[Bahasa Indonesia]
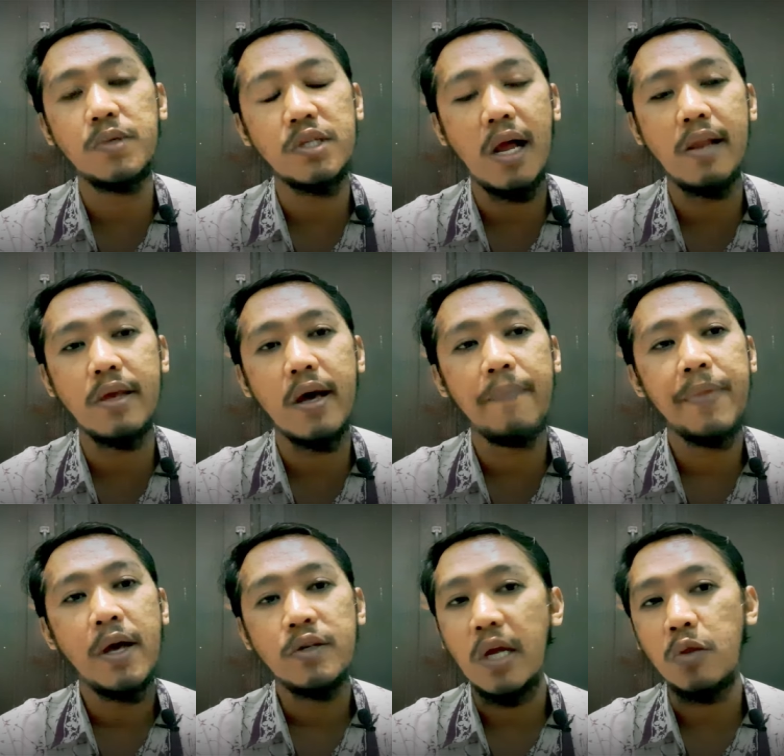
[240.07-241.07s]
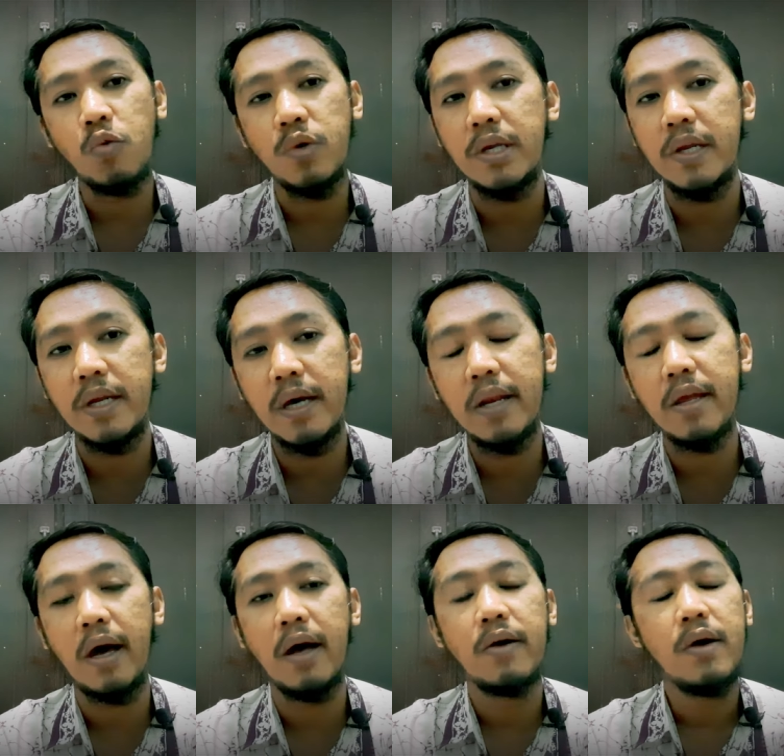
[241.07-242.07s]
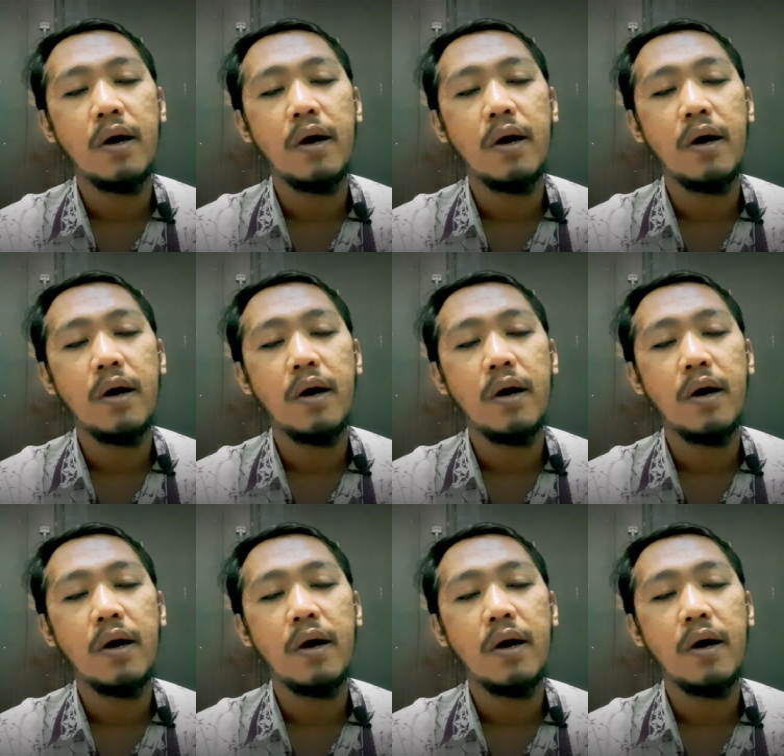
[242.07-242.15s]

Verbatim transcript: misalnya satu giringan ya.